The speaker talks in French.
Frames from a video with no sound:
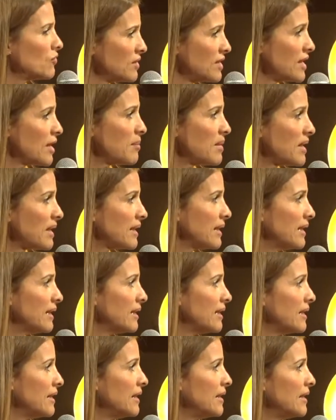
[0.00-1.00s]
Vous avez remarqué
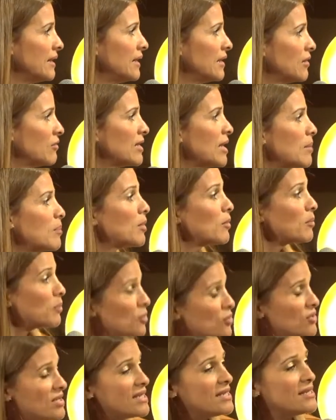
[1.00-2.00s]
On apprend
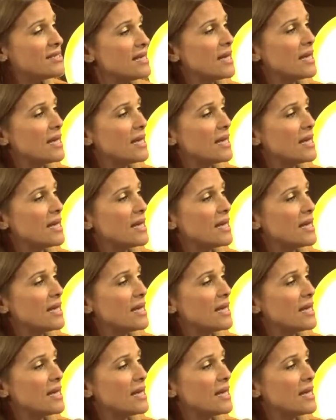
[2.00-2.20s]
plus des